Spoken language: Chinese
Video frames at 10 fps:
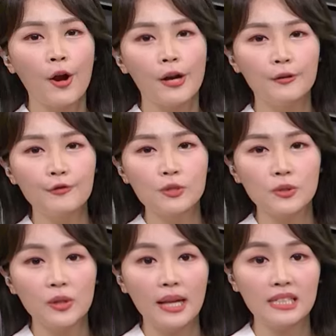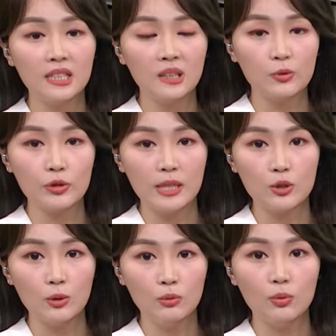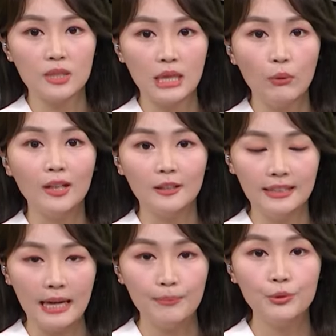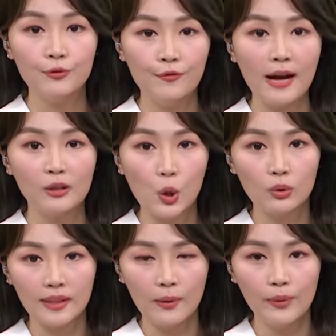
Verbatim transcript: 而副总统赖清德就在周五前往了南部防空单